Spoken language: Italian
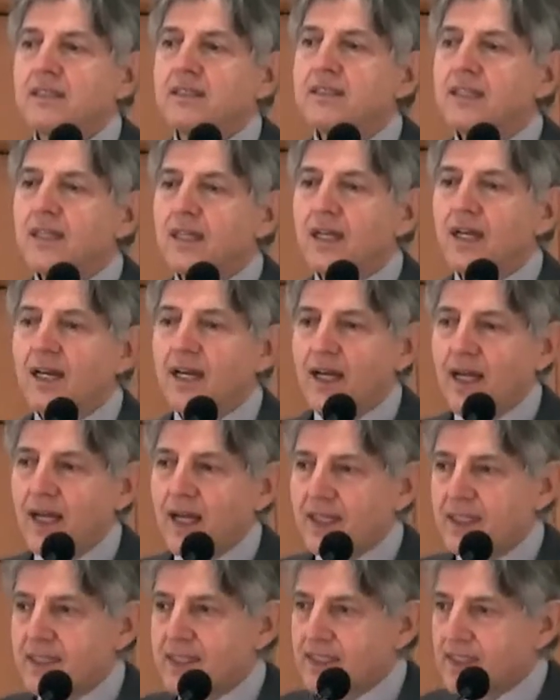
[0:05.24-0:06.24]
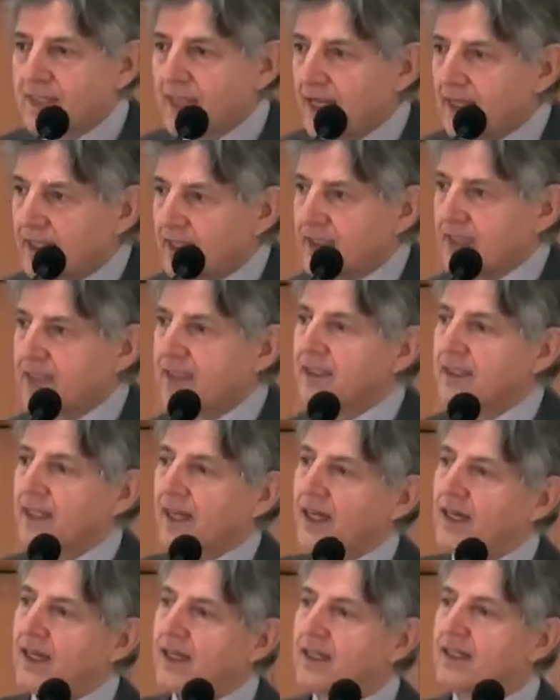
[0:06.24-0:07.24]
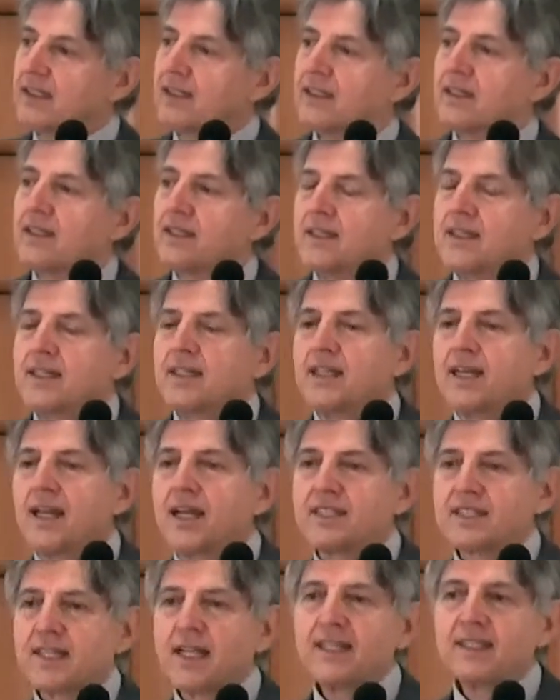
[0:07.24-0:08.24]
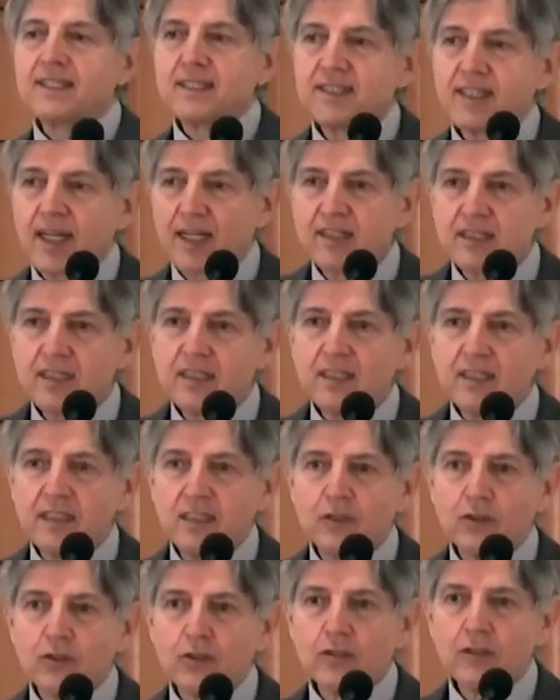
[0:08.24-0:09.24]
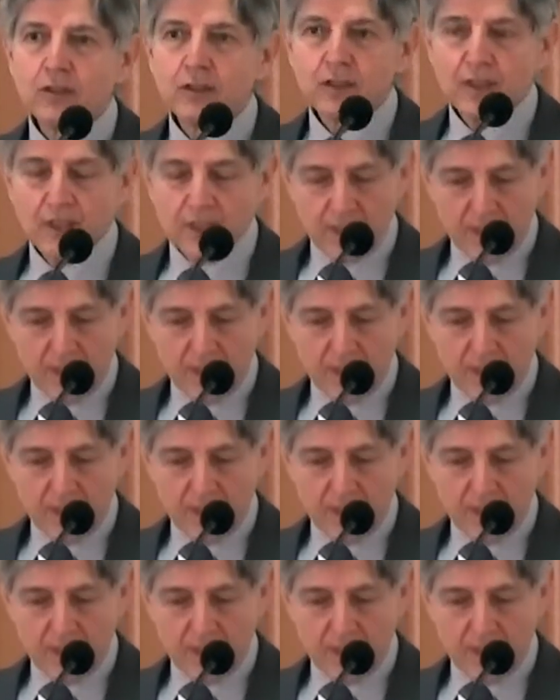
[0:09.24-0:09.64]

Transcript: della santità, la santità di Dio